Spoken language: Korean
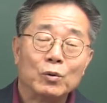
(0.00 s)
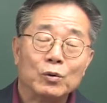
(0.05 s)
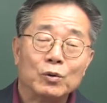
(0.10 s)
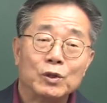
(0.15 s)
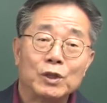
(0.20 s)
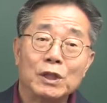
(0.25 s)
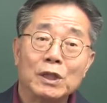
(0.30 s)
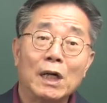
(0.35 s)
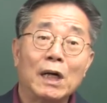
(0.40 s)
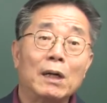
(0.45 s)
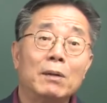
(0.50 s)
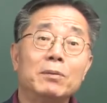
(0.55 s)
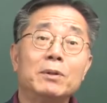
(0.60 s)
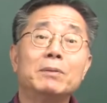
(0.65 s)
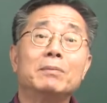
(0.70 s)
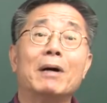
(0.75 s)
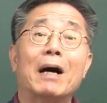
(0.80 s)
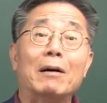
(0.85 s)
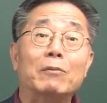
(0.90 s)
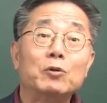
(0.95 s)
지나가
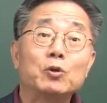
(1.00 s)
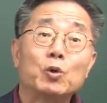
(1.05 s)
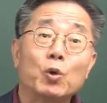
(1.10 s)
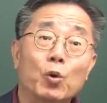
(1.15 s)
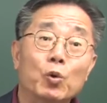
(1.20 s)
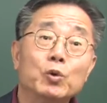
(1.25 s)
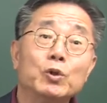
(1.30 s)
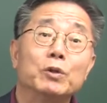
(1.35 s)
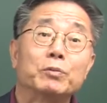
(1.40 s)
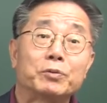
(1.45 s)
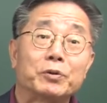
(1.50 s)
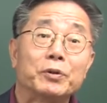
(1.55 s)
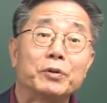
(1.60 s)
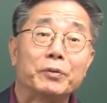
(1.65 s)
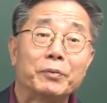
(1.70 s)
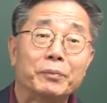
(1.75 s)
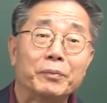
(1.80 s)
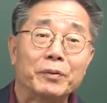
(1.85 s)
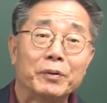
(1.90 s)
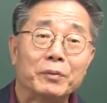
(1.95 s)
버리면 아무 교훈이
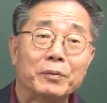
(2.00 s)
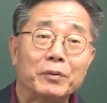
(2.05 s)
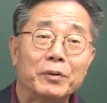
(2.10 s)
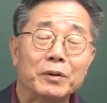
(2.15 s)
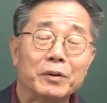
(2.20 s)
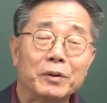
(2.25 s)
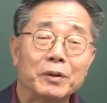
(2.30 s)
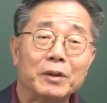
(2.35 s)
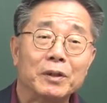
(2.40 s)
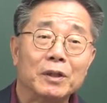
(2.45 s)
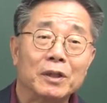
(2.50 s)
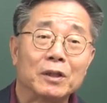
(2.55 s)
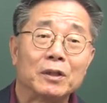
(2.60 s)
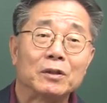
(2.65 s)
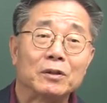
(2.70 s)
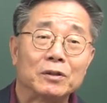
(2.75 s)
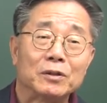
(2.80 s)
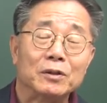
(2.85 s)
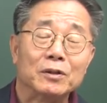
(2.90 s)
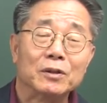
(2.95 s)
없어요. 그, 그
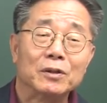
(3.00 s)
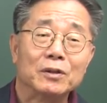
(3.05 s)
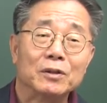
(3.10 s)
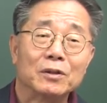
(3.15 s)
희극은.